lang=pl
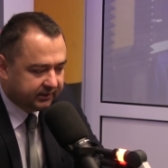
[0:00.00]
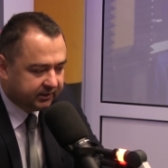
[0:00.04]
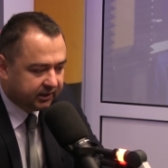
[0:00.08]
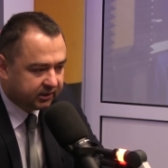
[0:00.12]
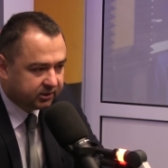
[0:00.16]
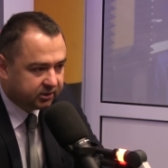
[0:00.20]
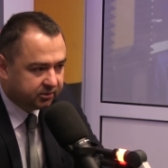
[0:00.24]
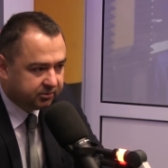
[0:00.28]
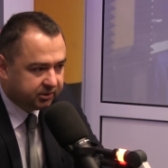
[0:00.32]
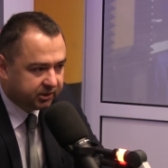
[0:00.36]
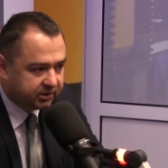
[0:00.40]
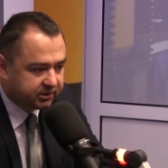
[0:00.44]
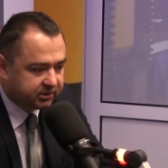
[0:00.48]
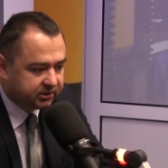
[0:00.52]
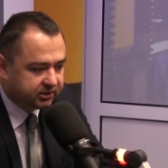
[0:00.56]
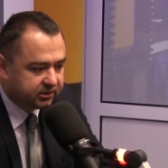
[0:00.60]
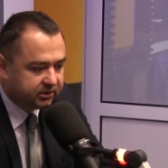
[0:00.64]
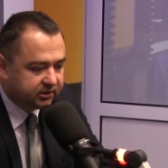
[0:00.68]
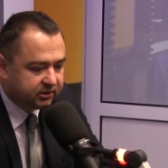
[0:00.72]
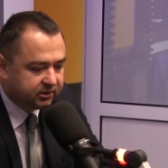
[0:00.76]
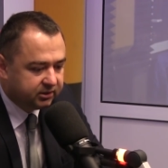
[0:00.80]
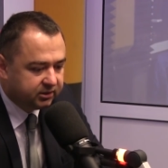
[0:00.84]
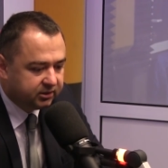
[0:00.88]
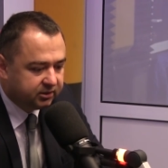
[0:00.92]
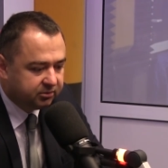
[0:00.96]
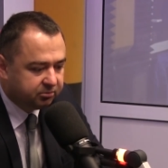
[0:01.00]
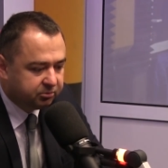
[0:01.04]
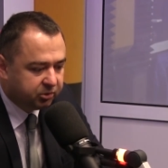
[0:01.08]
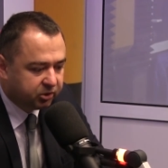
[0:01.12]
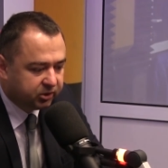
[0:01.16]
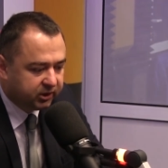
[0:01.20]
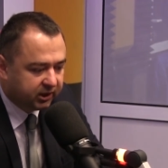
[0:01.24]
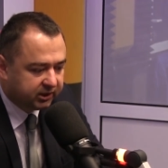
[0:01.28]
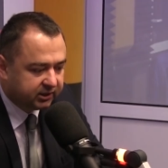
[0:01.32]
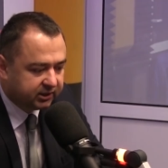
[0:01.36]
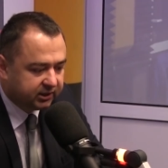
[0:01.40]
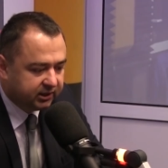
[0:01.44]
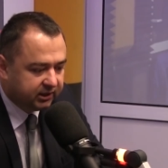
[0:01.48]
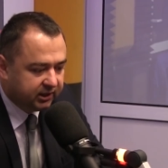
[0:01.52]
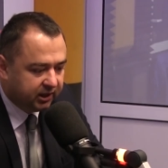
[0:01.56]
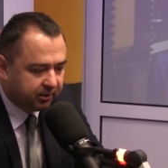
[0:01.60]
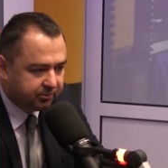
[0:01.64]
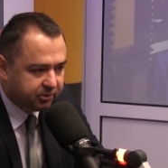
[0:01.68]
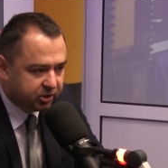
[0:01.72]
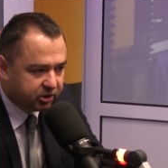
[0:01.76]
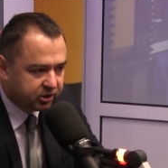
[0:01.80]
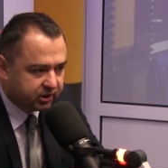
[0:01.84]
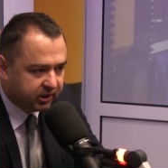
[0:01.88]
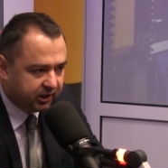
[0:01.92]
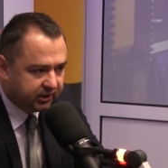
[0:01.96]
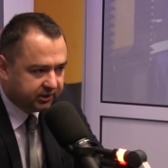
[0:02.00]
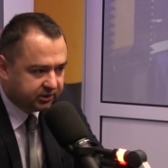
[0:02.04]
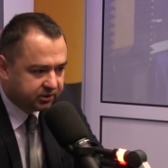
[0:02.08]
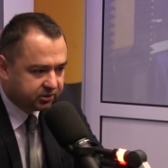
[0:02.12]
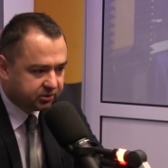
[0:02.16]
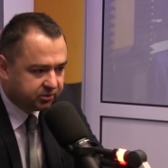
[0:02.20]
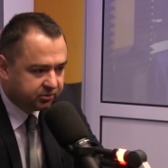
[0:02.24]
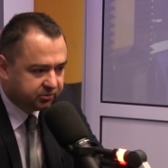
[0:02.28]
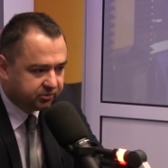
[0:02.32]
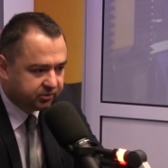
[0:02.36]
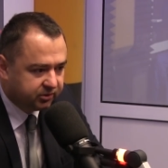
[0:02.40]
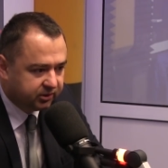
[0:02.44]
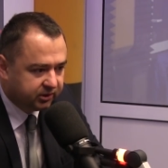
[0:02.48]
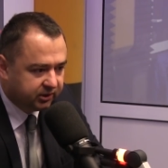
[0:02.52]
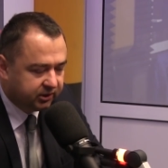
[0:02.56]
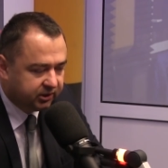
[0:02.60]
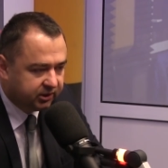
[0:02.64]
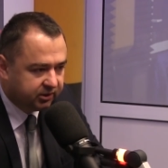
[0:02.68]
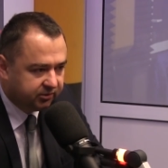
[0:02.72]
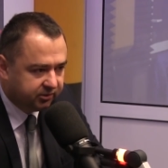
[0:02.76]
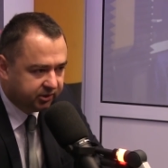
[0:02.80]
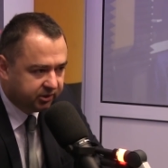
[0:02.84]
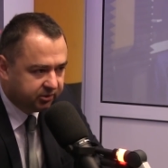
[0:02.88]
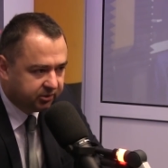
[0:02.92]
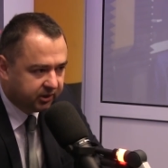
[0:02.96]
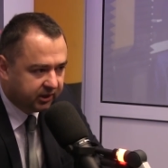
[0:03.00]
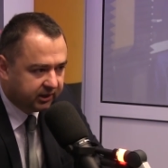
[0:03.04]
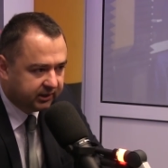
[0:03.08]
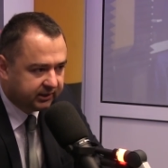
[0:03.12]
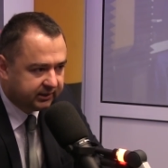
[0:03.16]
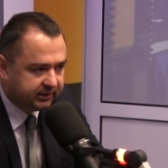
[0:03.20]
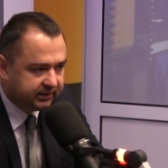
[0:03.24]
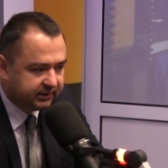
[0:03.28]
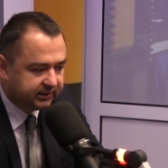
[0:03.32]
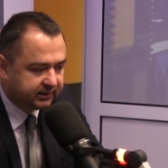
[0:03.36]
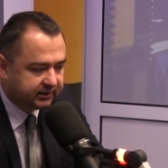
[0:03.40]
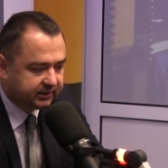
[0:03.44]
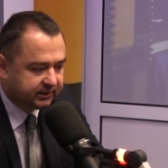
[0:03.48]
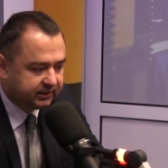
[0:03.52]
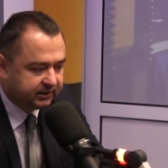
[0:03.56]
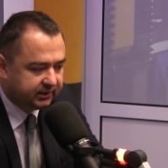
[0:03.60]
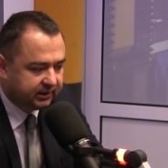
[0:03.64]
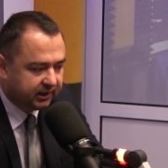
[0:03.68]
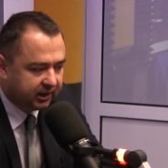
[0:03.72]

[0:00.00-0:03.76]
Natomiast podatki dla mieszkańców indywidualnych,